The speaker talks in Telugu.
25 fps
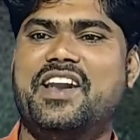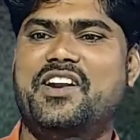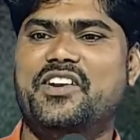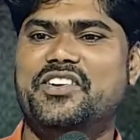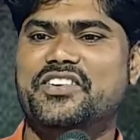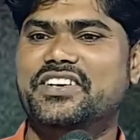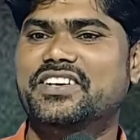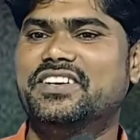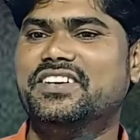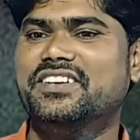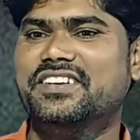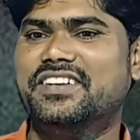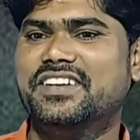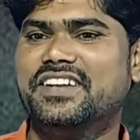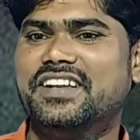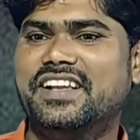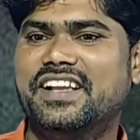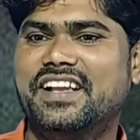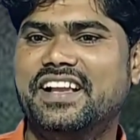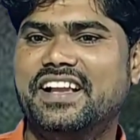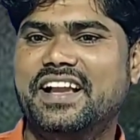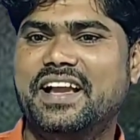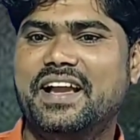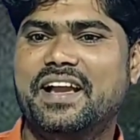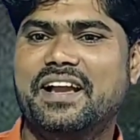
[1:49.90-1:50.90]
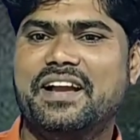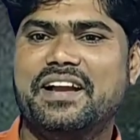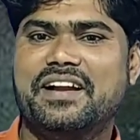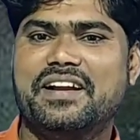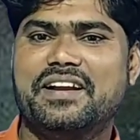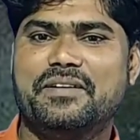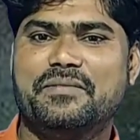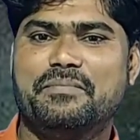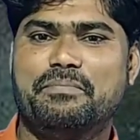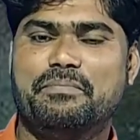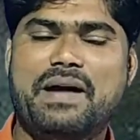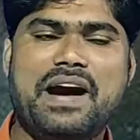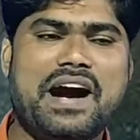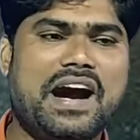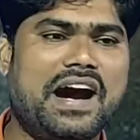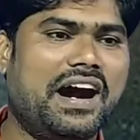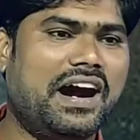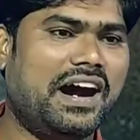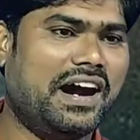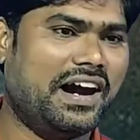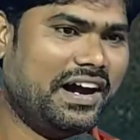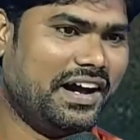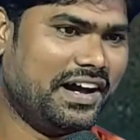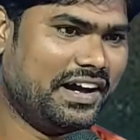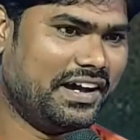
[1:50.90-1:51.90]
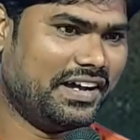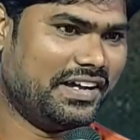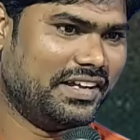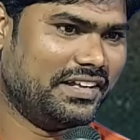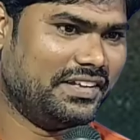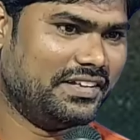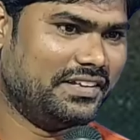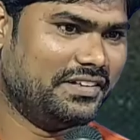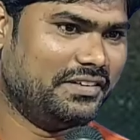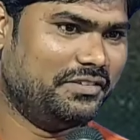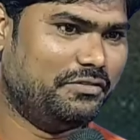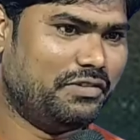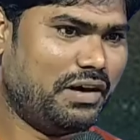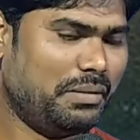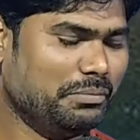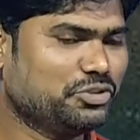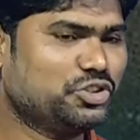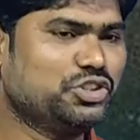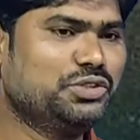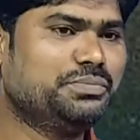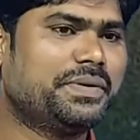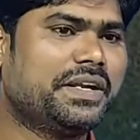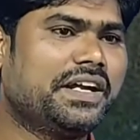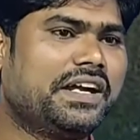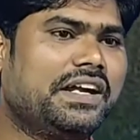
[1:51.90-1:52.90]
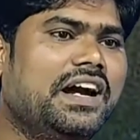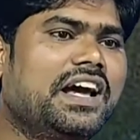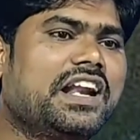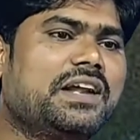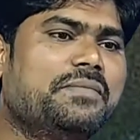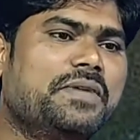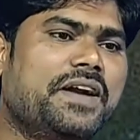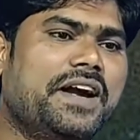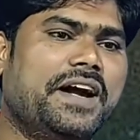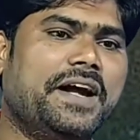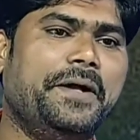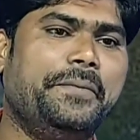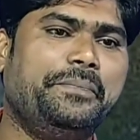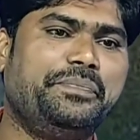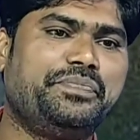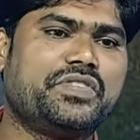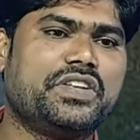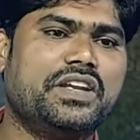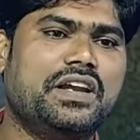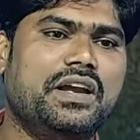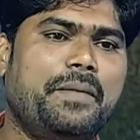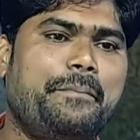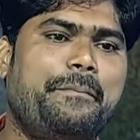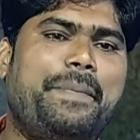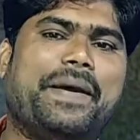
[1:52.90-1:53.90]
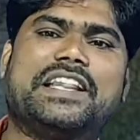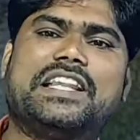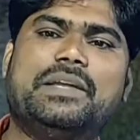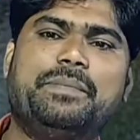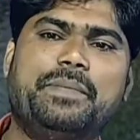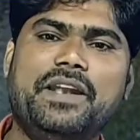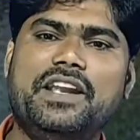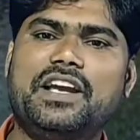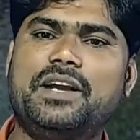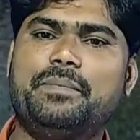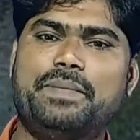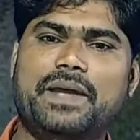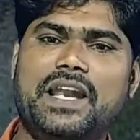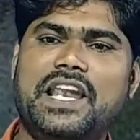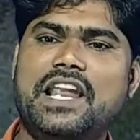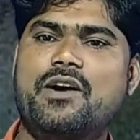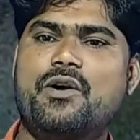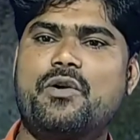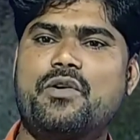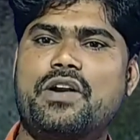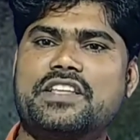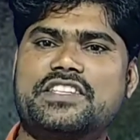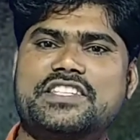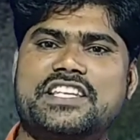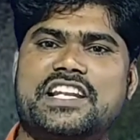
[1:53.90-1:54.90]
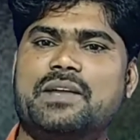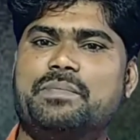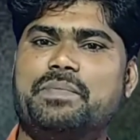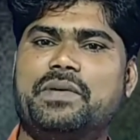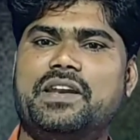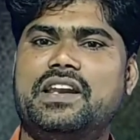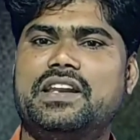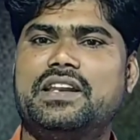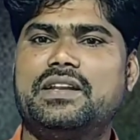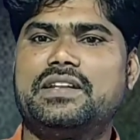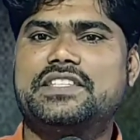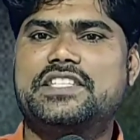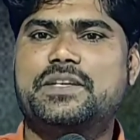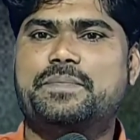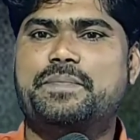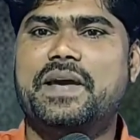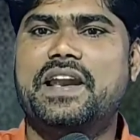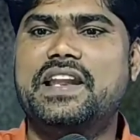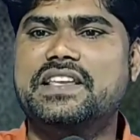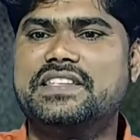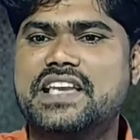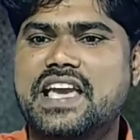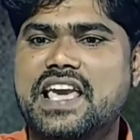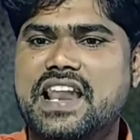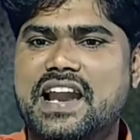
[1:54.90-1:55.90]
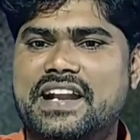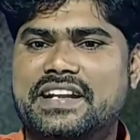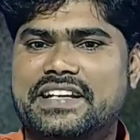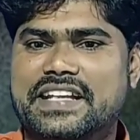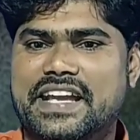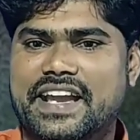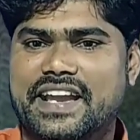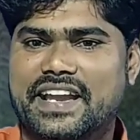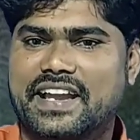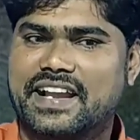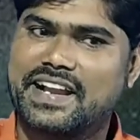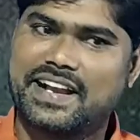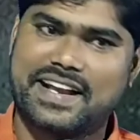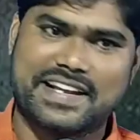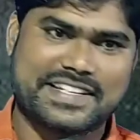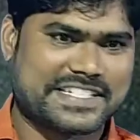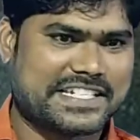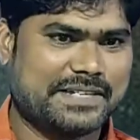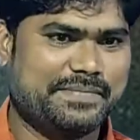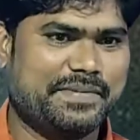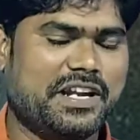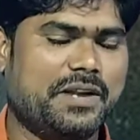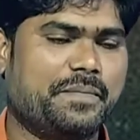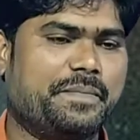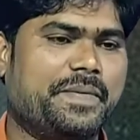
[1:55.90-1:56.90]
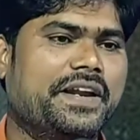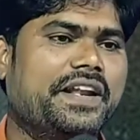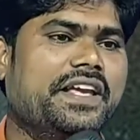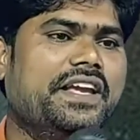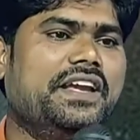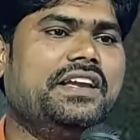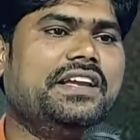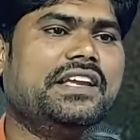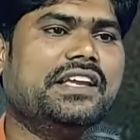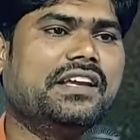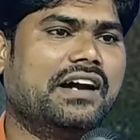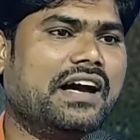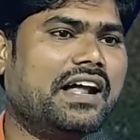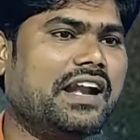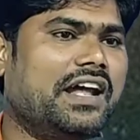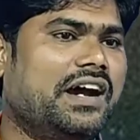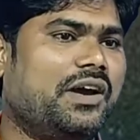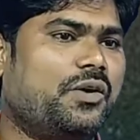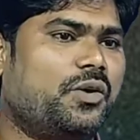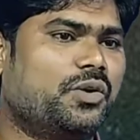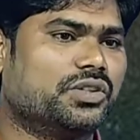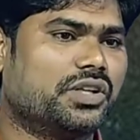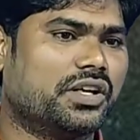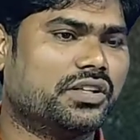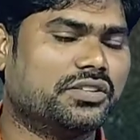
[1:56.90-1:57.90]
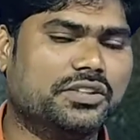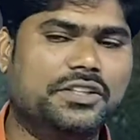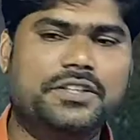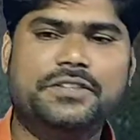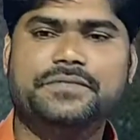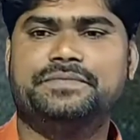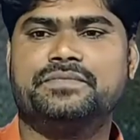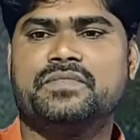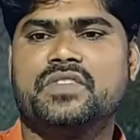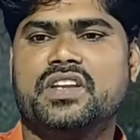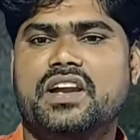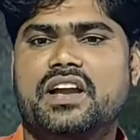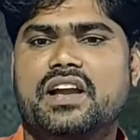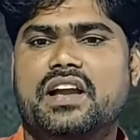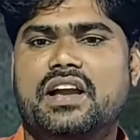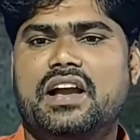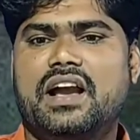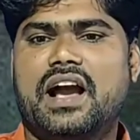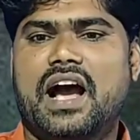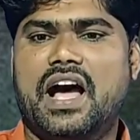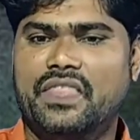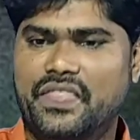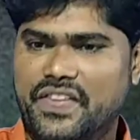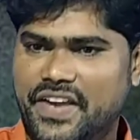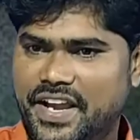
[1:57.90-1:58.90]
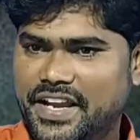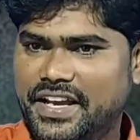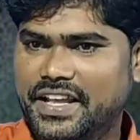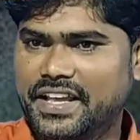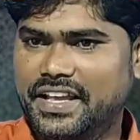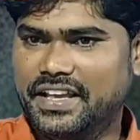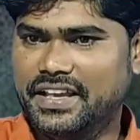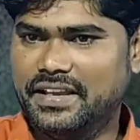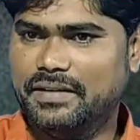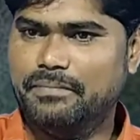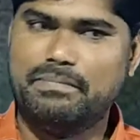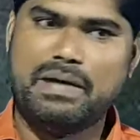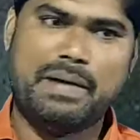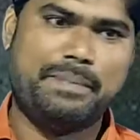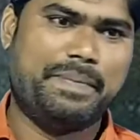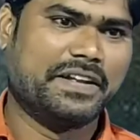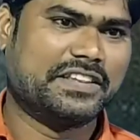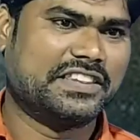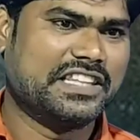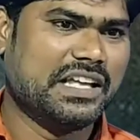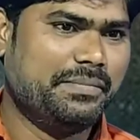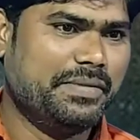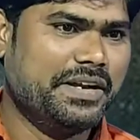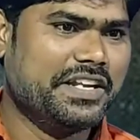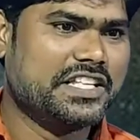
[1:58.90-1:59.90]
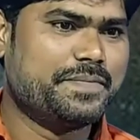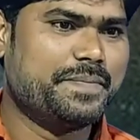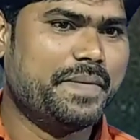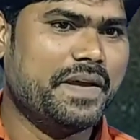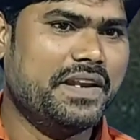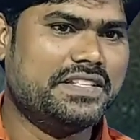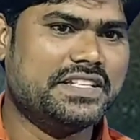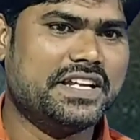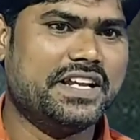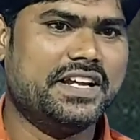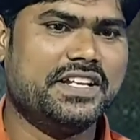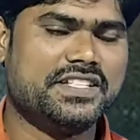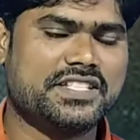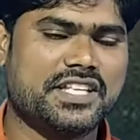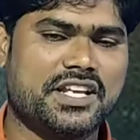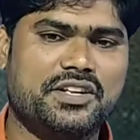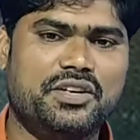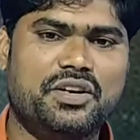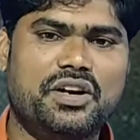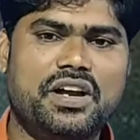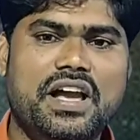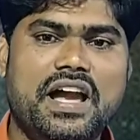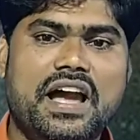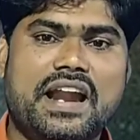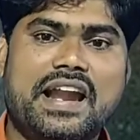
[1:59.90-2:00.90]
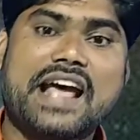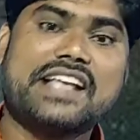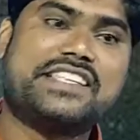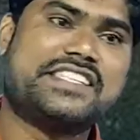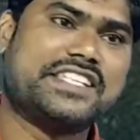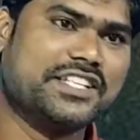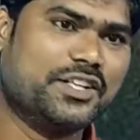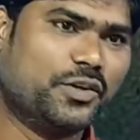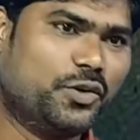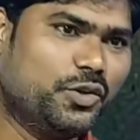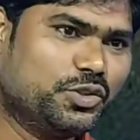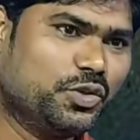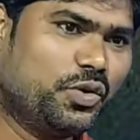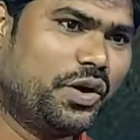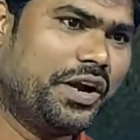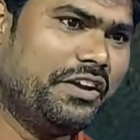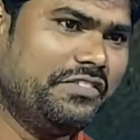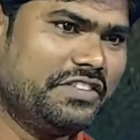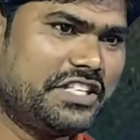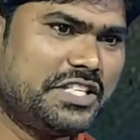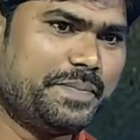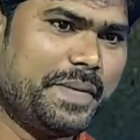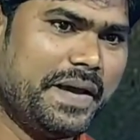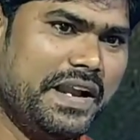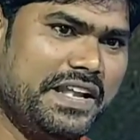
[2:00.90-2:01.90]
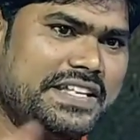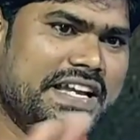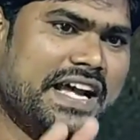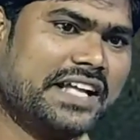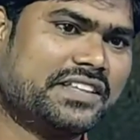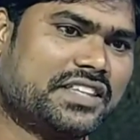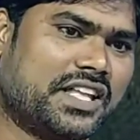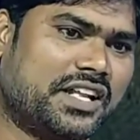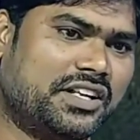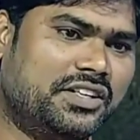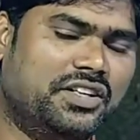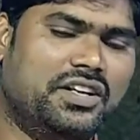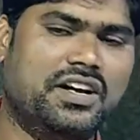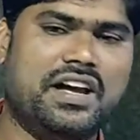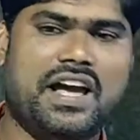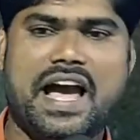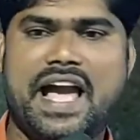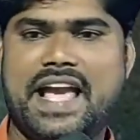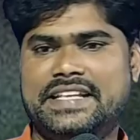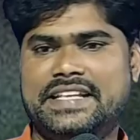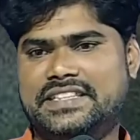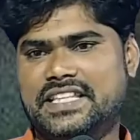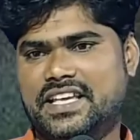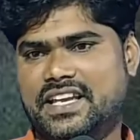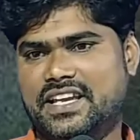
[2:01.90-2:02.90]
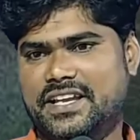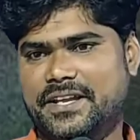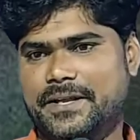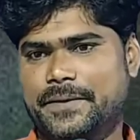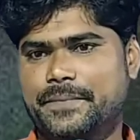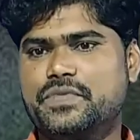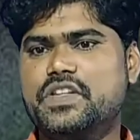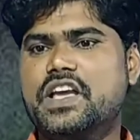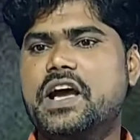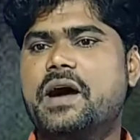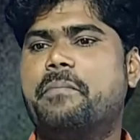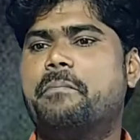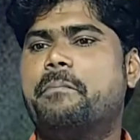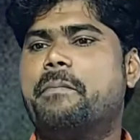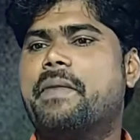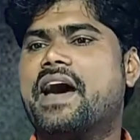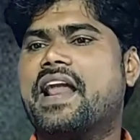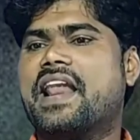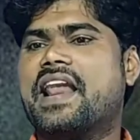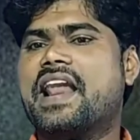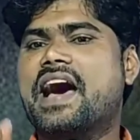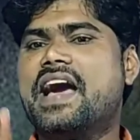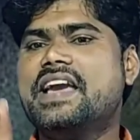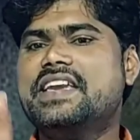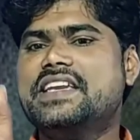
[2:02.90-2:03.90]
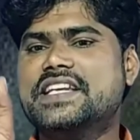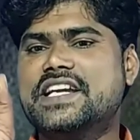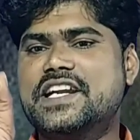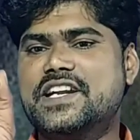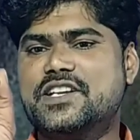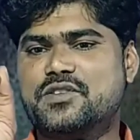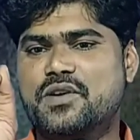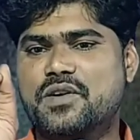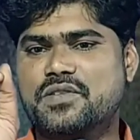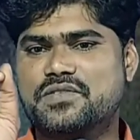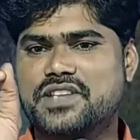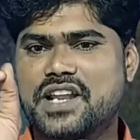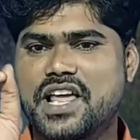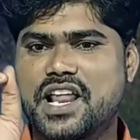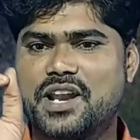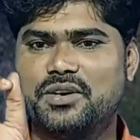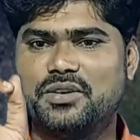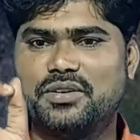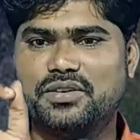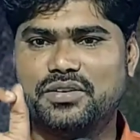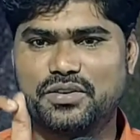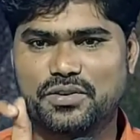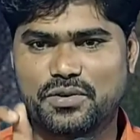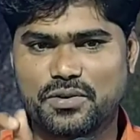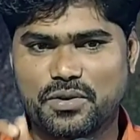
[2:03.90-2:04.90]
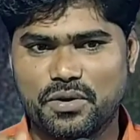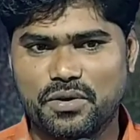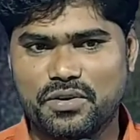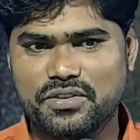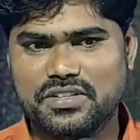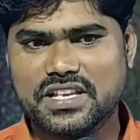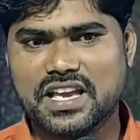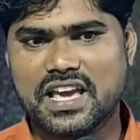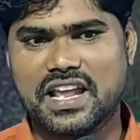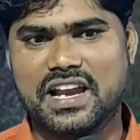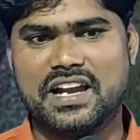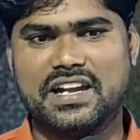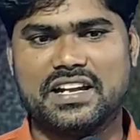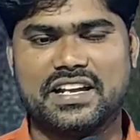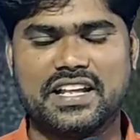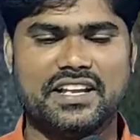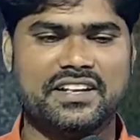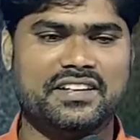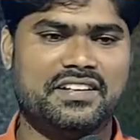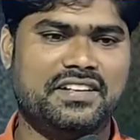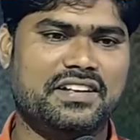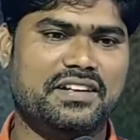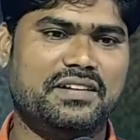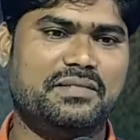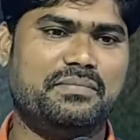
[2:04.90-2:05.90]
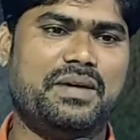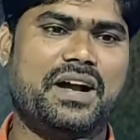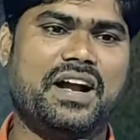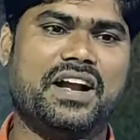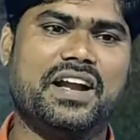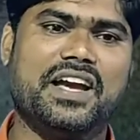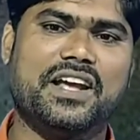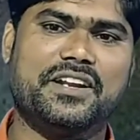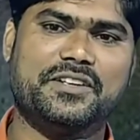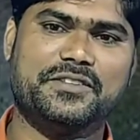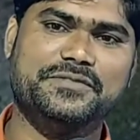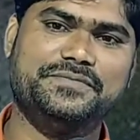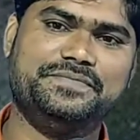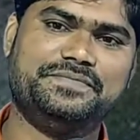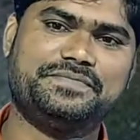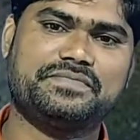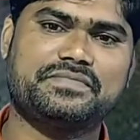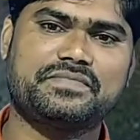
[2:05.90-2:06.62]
అల్లుడు మా వంశం ప్రకారంగా పెద్ద పిల్లకి పెళ్ళి అవ్వకుండా చిన్నపిల్లలు పెళ్లి చేయాలంటే కష్టమైన పని అలా కుదరదు అందుకని మా పెద్దమ్మ నుంచి పెళ్లి చేసేసాను నా చిన్న కూతురు కూడా ఇచ్చి పెళ్లి చేస్తాను అయితే మరలా ఏడు సంవత్సరాలు కొలువు చేయాలంటే మాంగారు